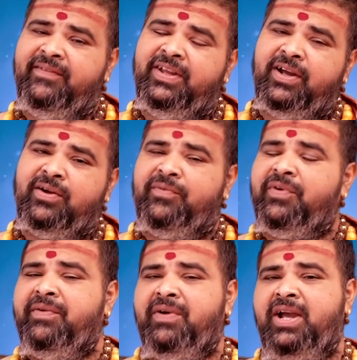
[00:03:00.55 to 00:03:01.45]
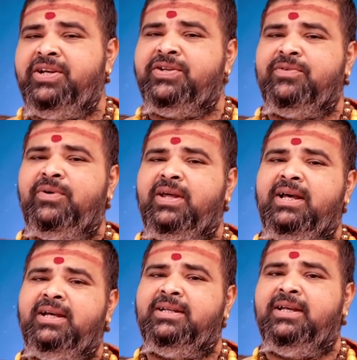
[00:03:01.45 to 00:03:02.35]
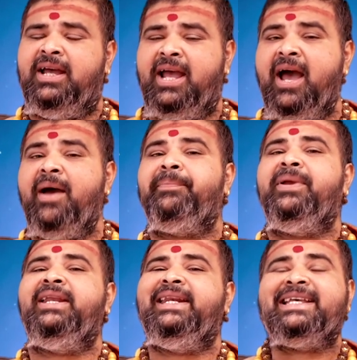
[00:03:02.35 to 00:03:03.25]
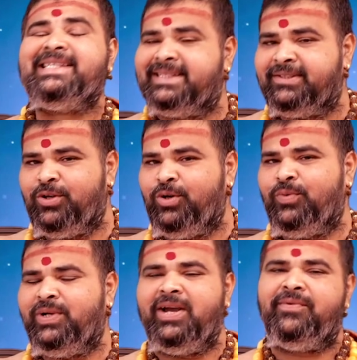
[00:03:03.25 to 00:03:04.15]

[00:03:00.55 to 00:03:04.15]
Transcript: వీరి యొక్క వైవాహిష్యం కూడా హ్యాపీనెస్తో ఉండే